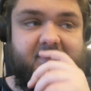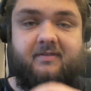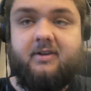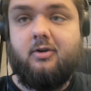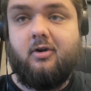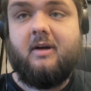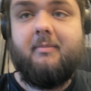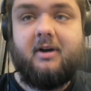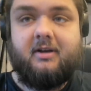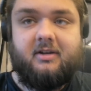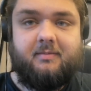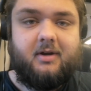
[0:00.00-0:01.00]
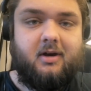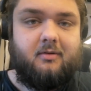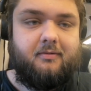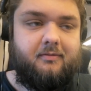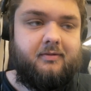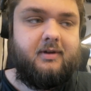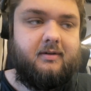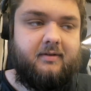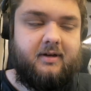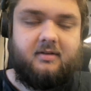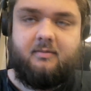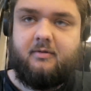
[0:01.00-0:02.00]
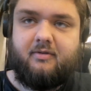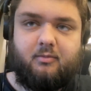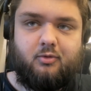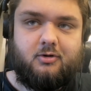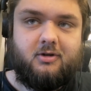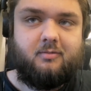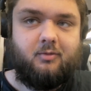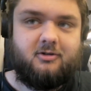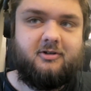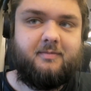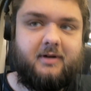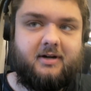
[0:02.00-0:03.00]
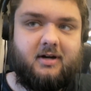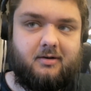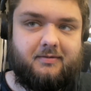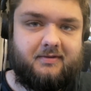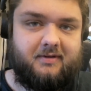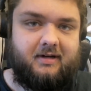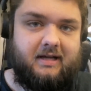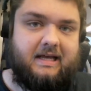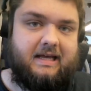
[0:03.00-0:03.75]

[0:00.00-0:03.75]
die Vlog-Kamera, die ich mir kaufen will, werde ich mir vermutlich möglichst bald kaufen.